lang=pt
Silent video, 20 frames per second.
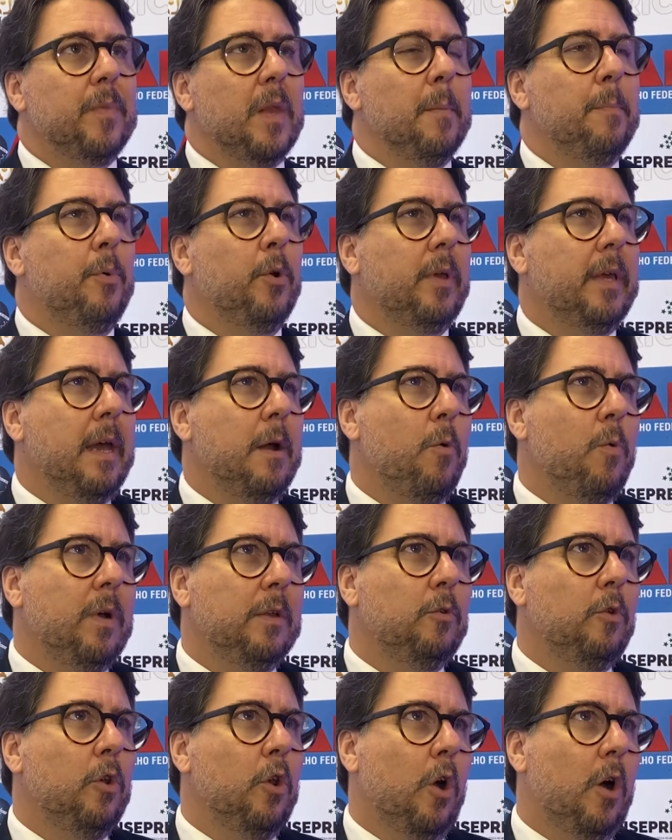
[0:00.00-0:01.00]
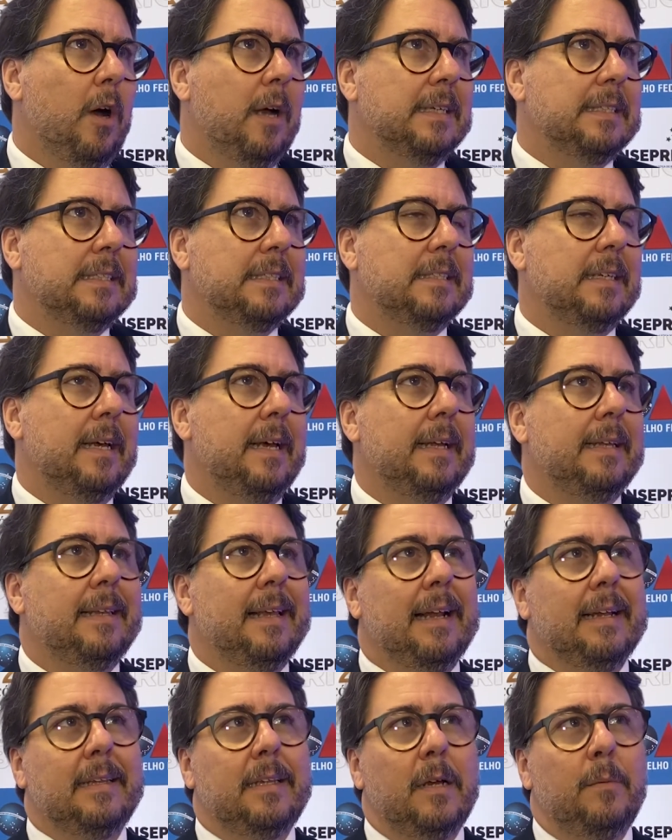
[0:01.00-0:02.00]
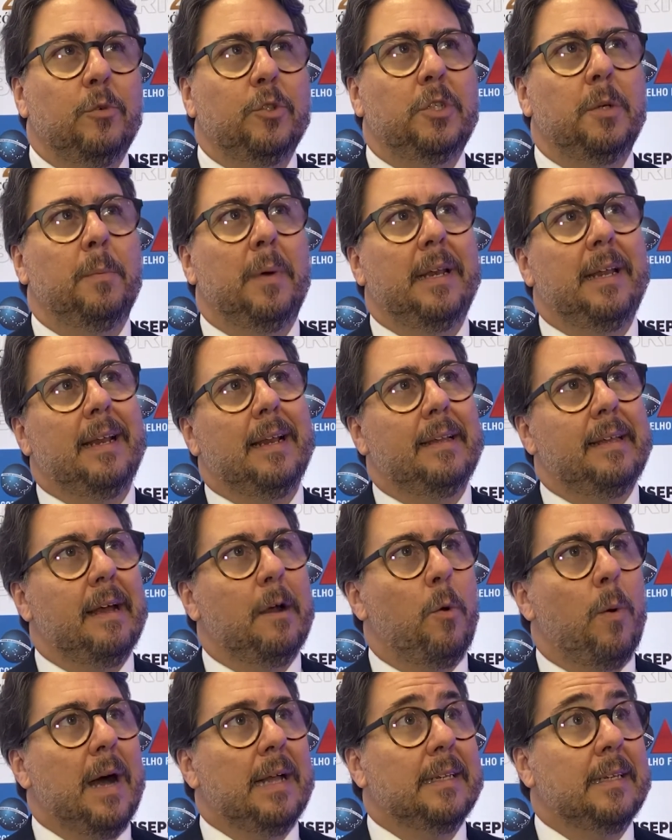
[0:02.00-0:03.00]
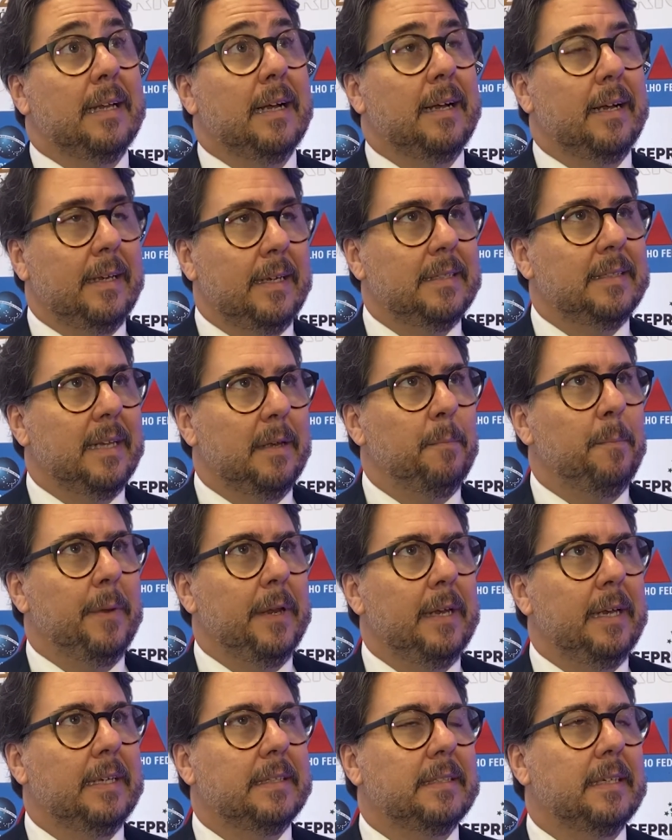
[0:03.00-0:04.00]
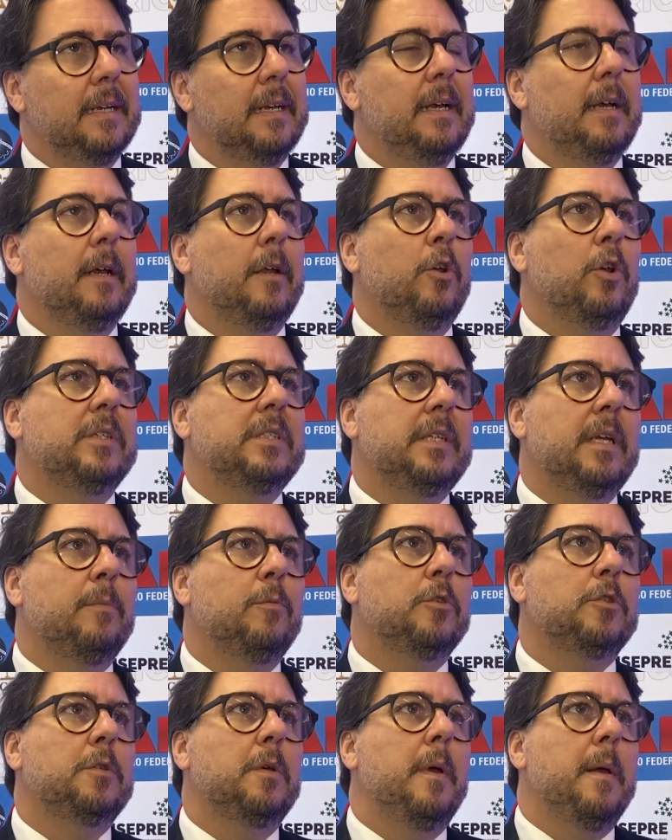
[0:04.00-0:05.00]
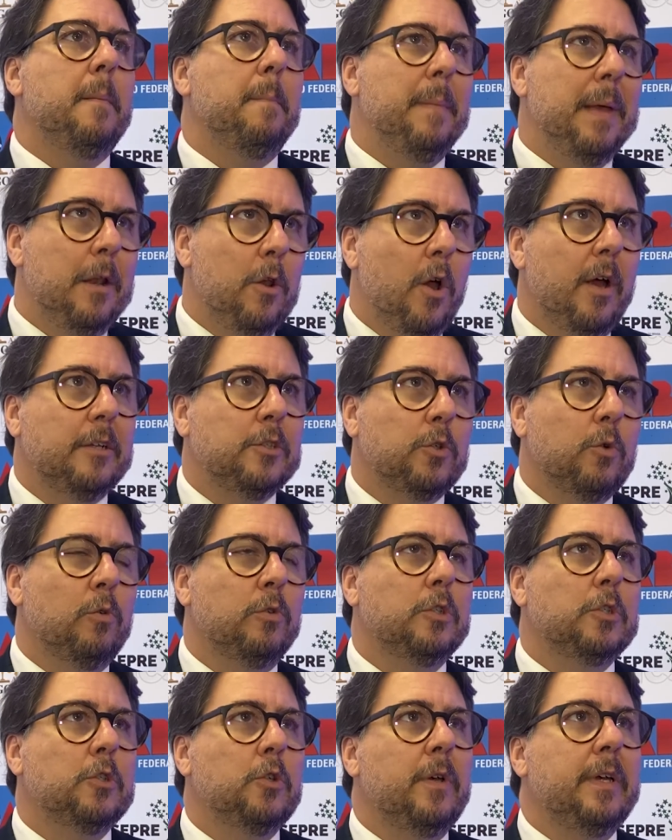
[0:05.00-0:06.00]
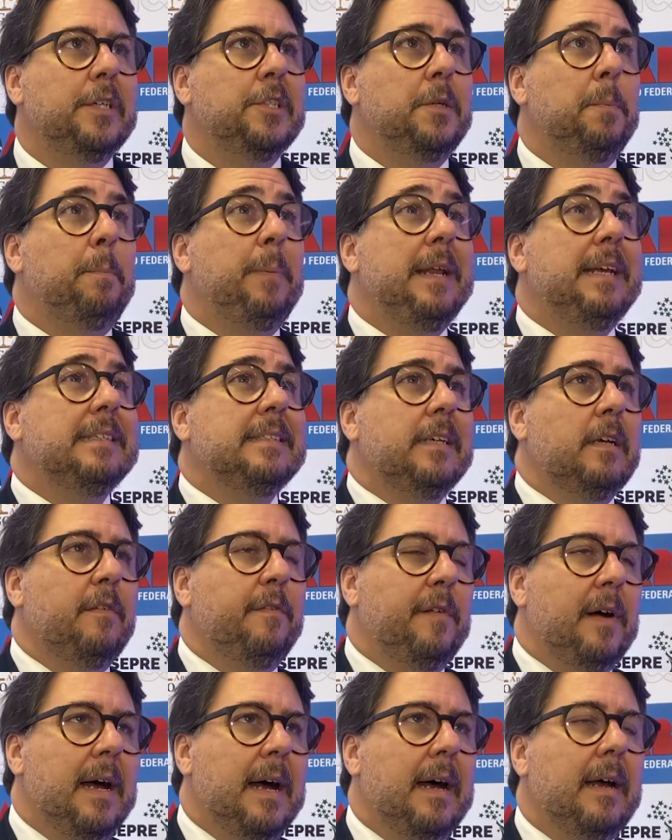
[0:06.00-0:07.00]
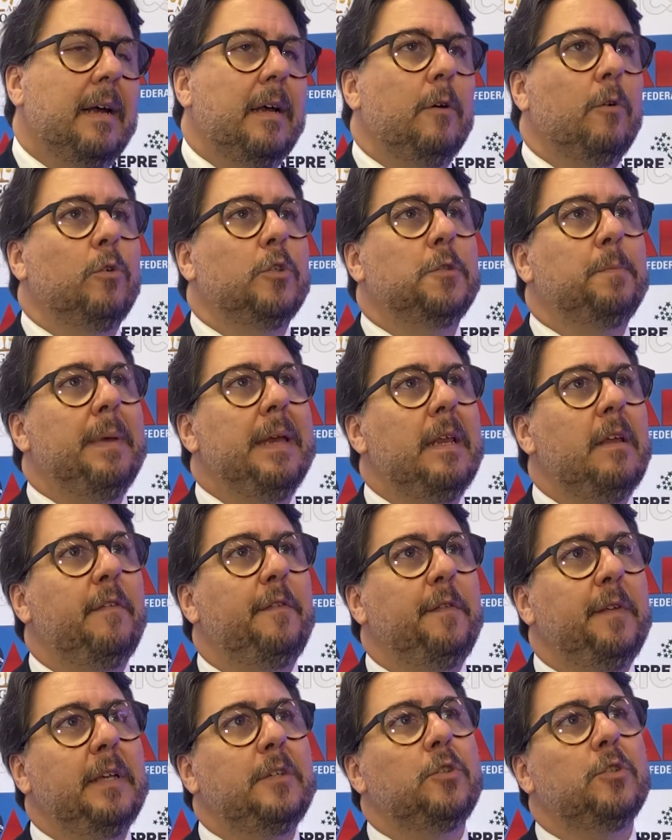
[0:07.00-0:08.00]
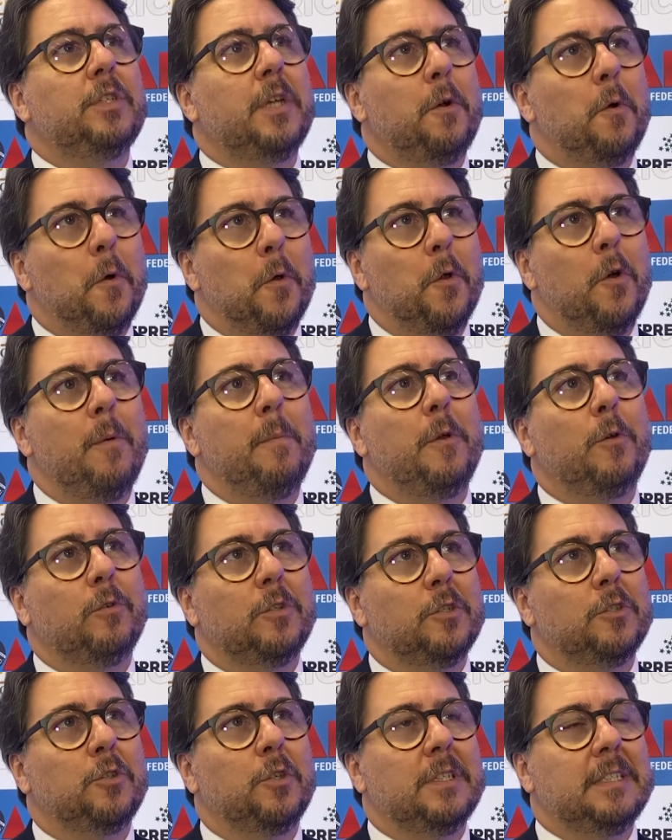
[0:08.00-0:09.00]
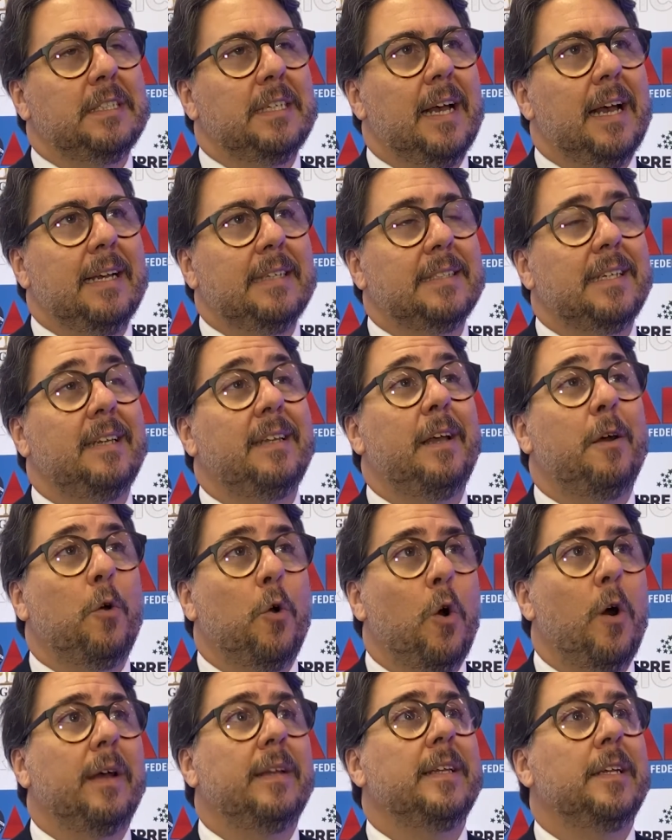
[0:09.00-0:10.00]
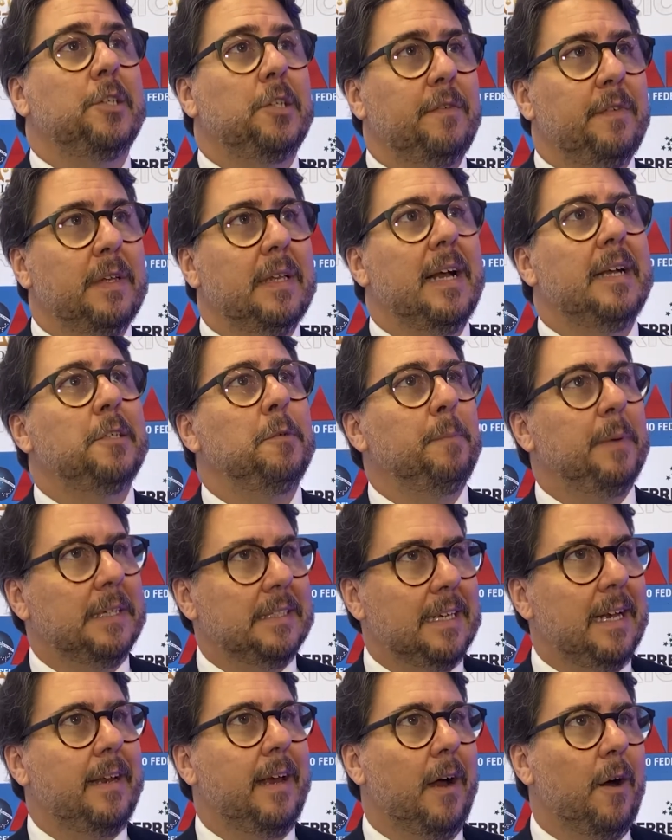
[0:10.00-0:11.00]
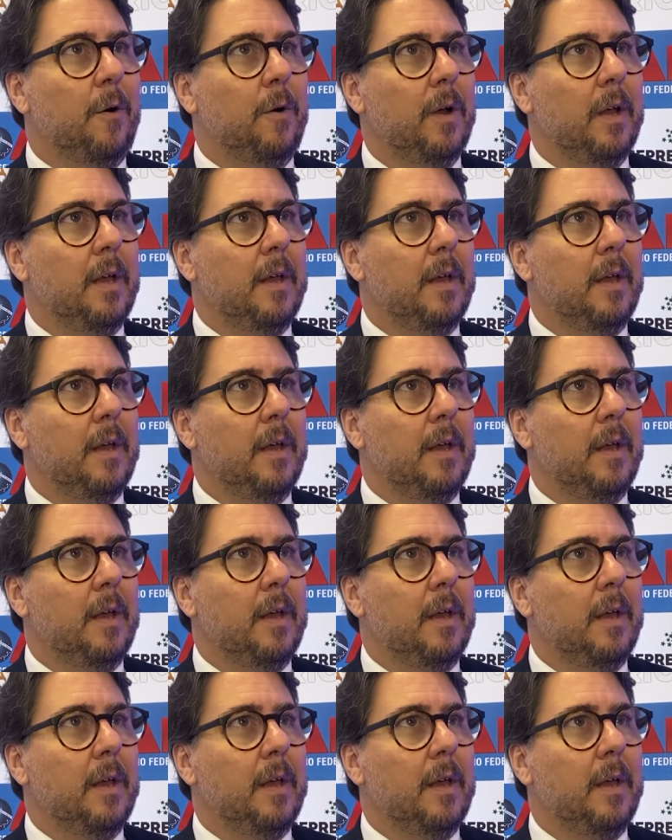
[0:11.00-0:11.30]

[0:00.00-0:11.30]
Porque quando nós é, tratamos de maneira adequada da crise da empresa, nós temos melhores condições de preservar os benefícios econômicos e sociais que decorrem da atividade empresarial,